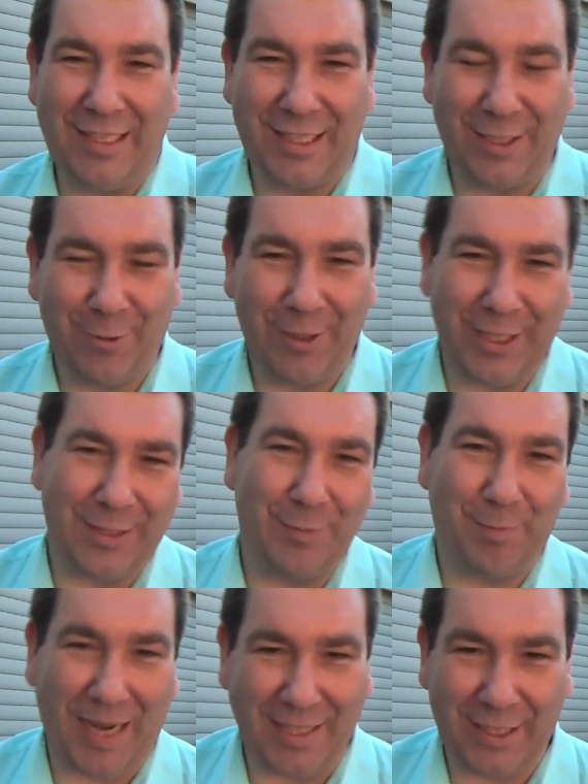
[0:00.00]
hinter den
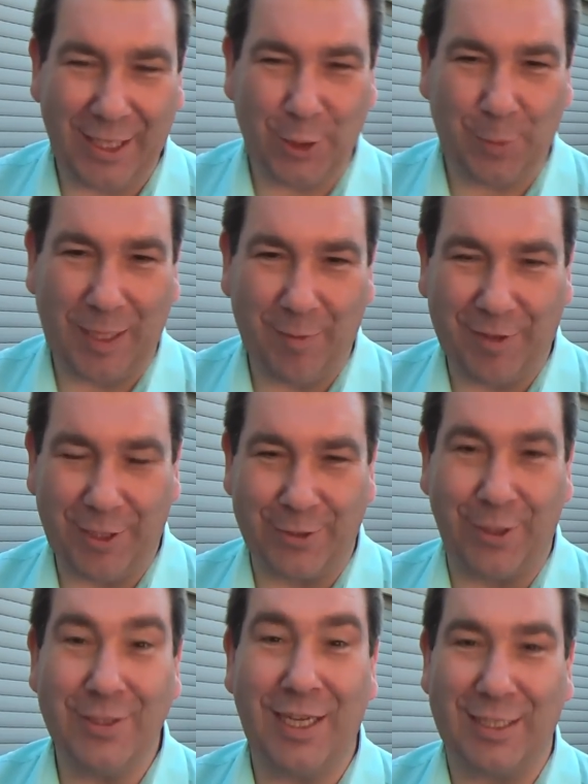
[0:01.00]
Kulissen, Backstage bei immer wieder
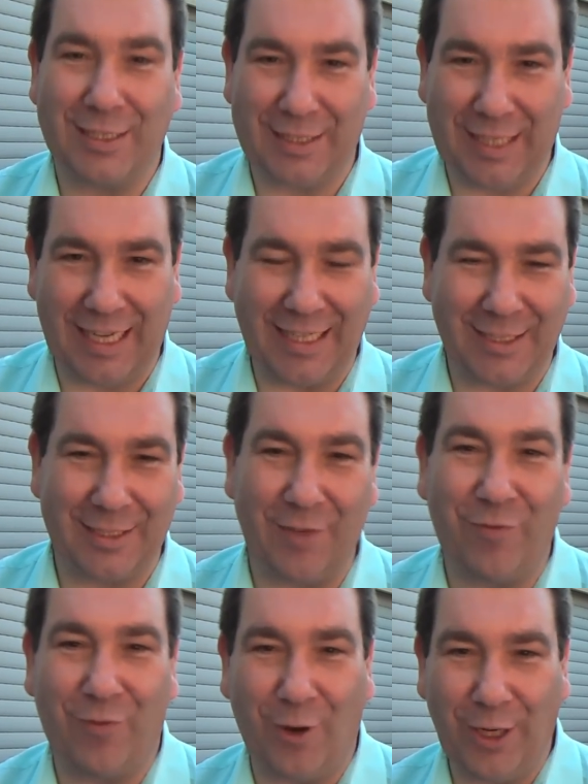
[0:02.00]
sonntags. Die
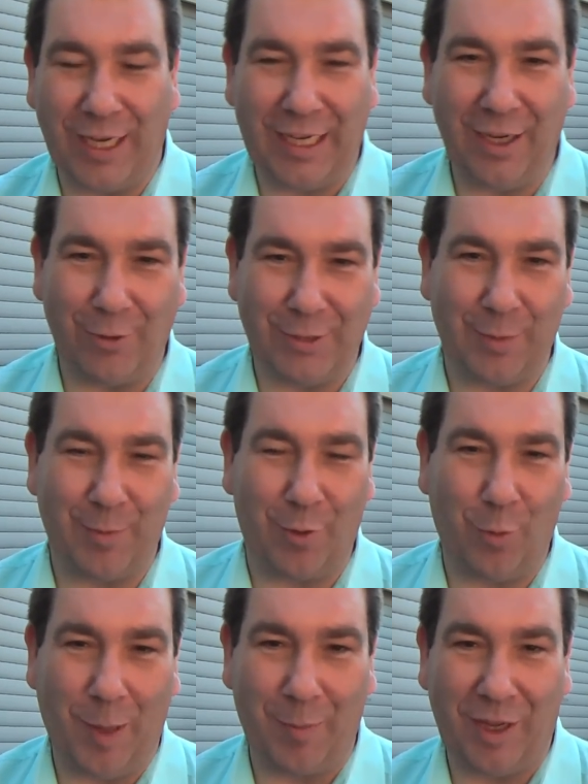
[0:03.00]
letzte Folge hier aus dem
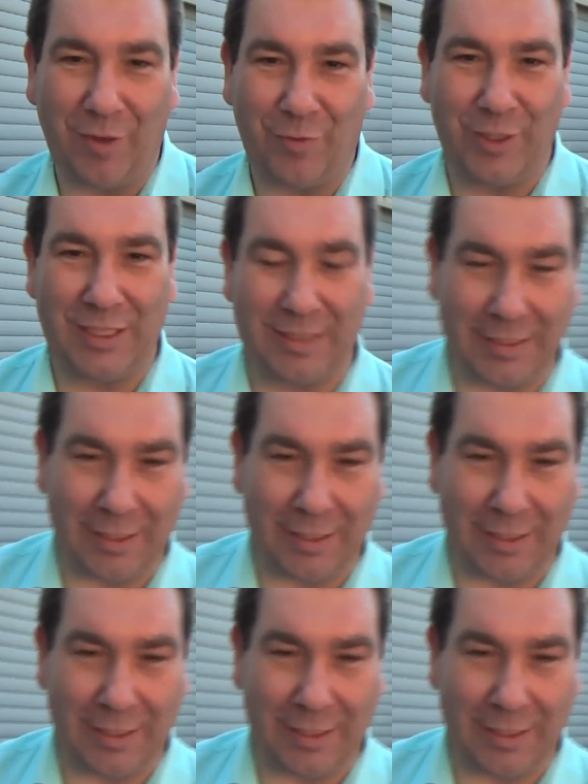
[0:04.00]
Europapark für die